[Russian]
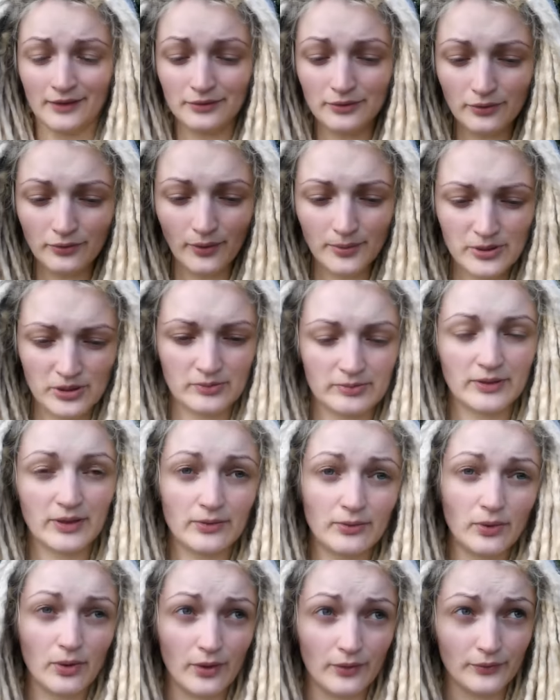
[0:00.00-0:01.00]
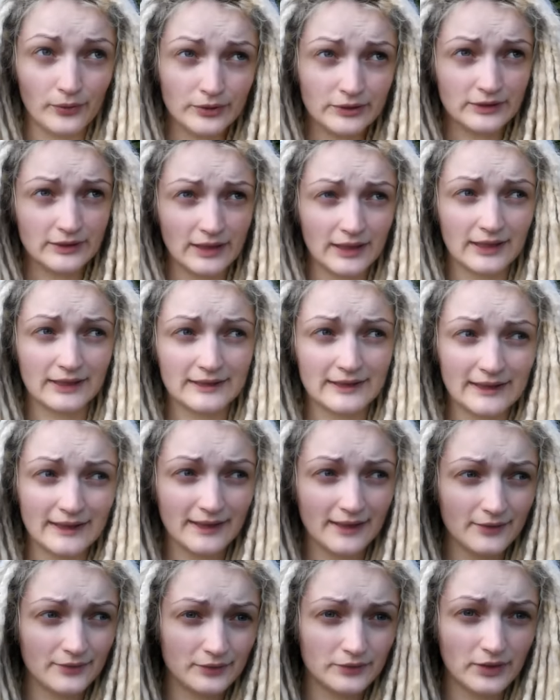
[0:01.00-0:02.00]
ну, в общем, такое вот.
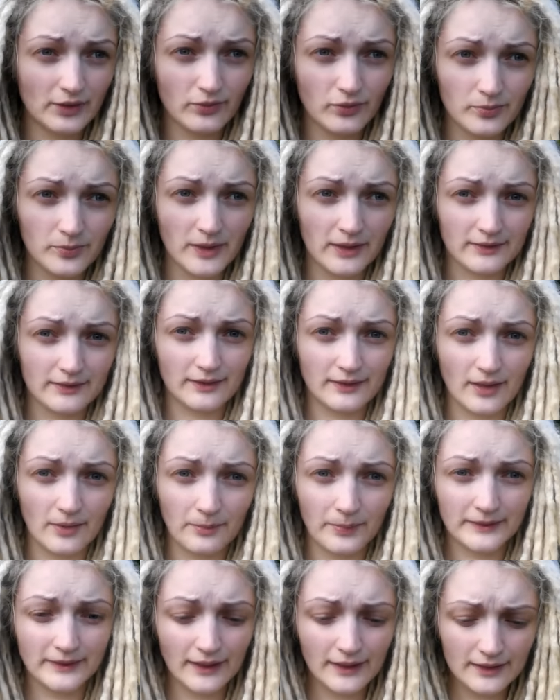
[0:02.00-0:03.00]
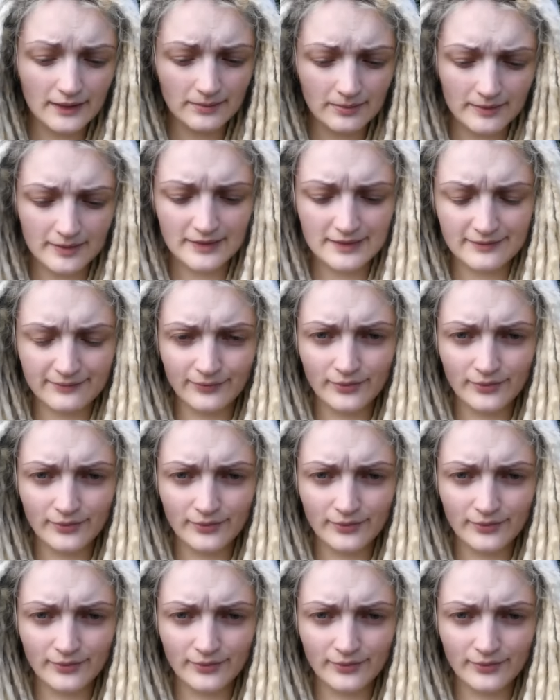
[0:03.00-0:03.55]
Такие вот документы нам понадобились.